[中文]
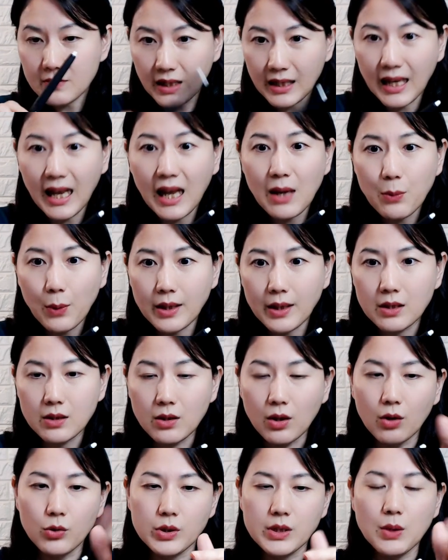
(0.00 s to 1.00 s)
看软体
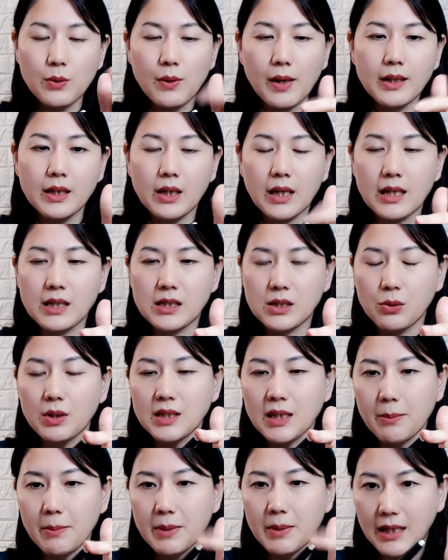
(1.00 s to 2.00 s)
哦，有些软体可以支援
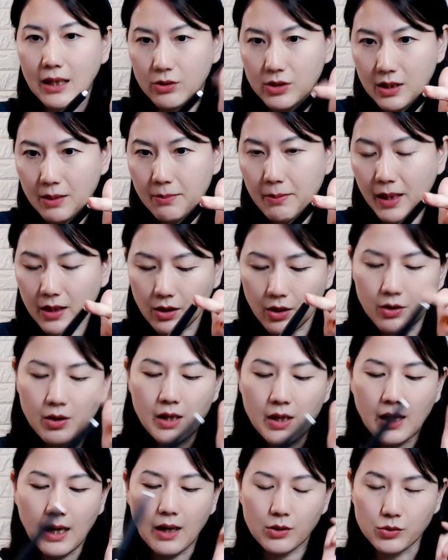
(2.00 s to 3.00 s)
橡皮擦，有些没有。
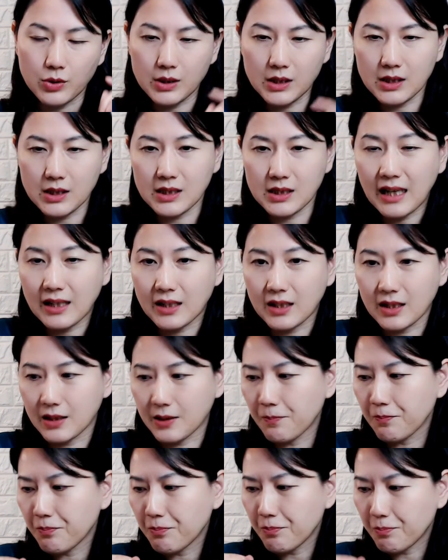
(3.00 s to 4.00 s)
好，所以这是它
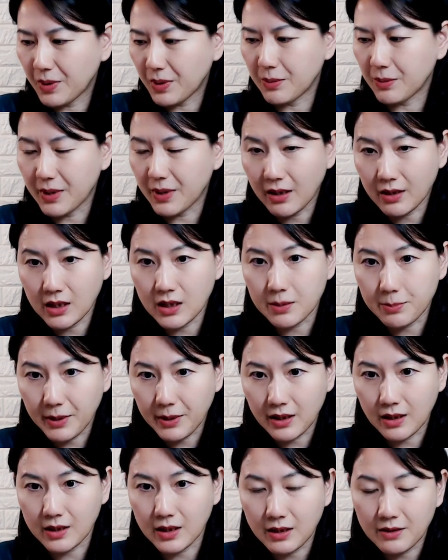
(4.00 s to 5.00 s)
的。比比较特
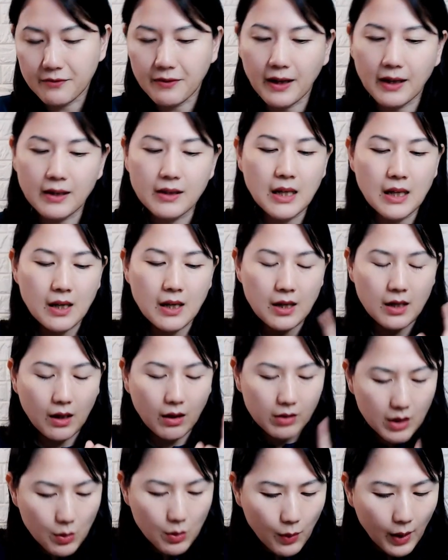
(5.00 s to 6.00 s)
别的地方，然后
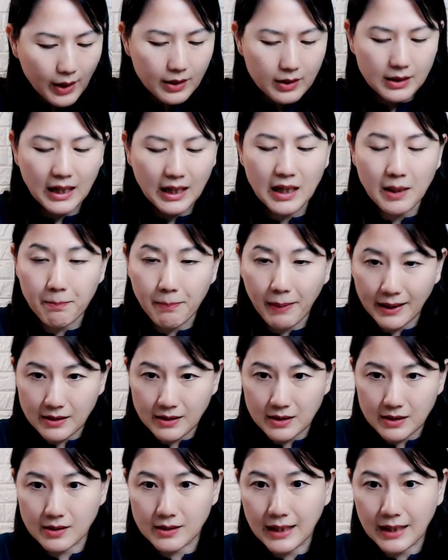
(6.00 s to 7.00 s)
另外呢，它的板
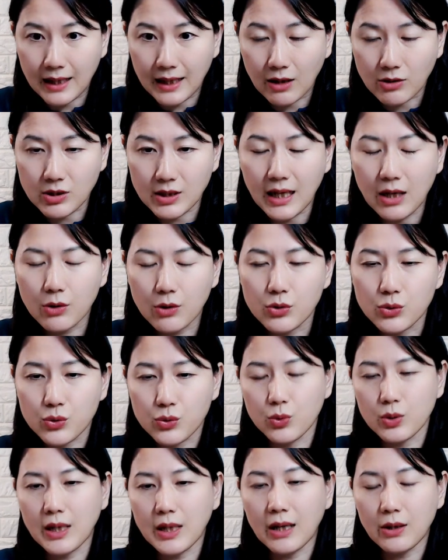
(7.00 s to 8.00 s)
子啊，老师刚有
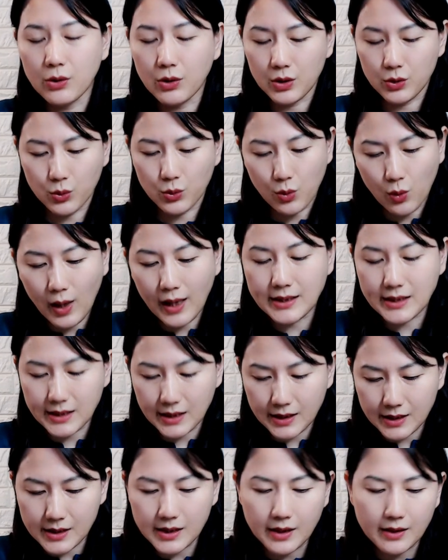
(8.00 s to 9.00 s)
说它有很多快捷
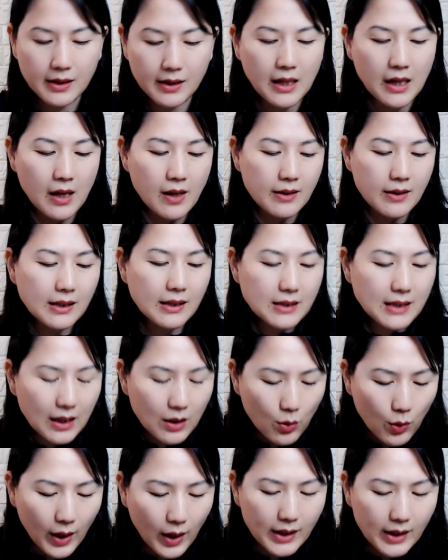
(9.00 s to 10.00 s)
键，但是它的
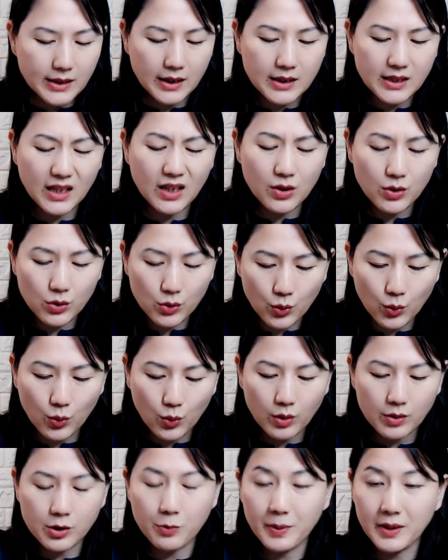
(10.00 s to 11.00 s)
快捷键
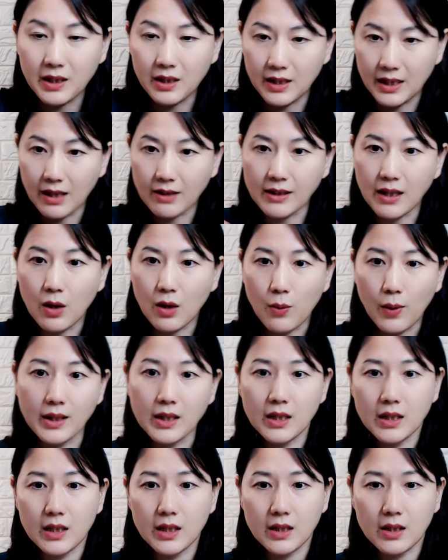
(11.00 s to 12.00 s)
多就变得你要到软
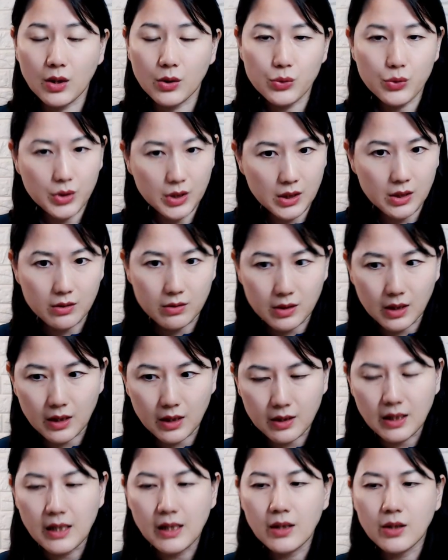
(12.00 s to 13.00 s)
体里头去设
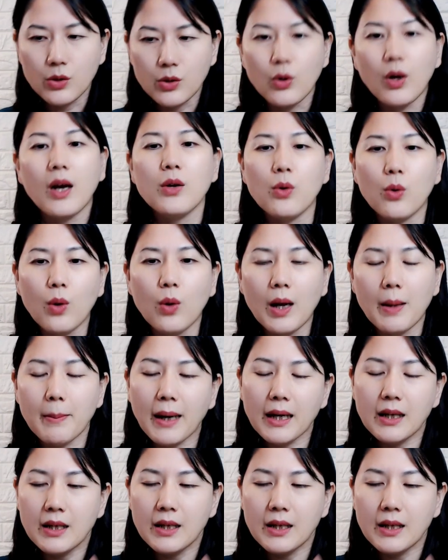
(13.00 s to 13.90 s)
定，有好有坏嘛。